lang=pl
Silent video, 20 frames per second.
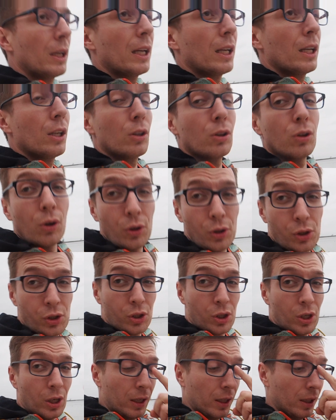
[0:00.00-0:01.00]
jej
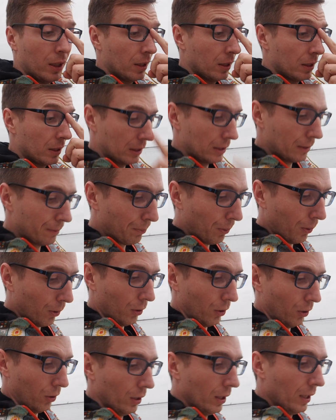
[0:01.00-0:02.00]
dość
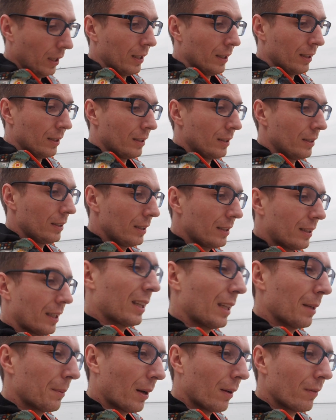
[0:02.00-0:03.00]
sporo. I tak
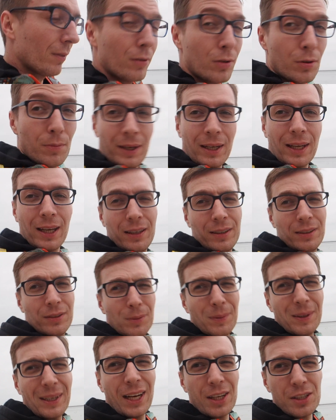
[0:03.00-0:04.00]
naprawdę w sumie, w
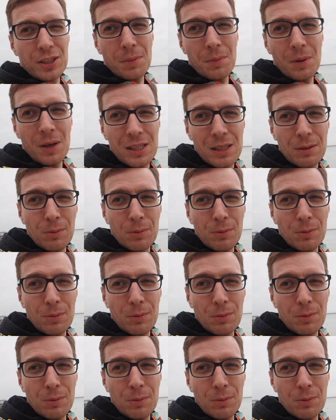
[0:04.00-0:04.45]
sumie każde miejsce